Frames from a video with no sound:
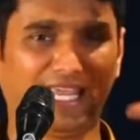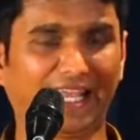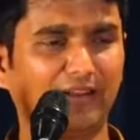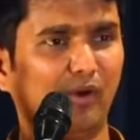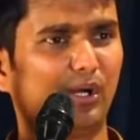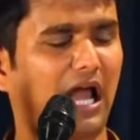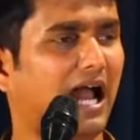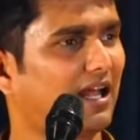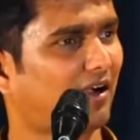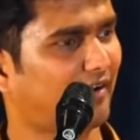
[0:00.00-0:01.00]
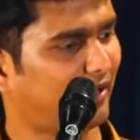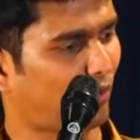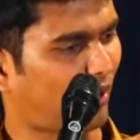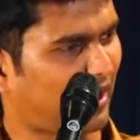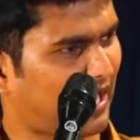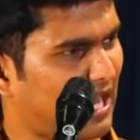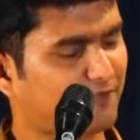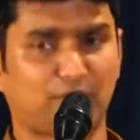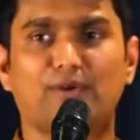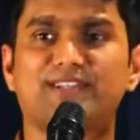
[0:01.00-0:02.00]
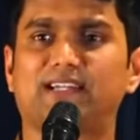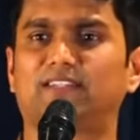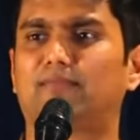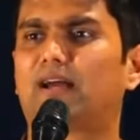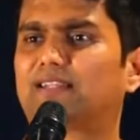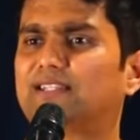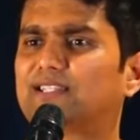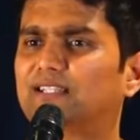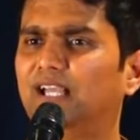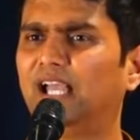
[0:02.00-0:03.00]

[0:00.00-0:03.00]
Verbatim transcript: எனக்கு என்ன நான் அக்கா இன்னைக்கு ஒரே ஃப்ரீக்வன்சியில் வந்த மாதிரி இருந்துச்சு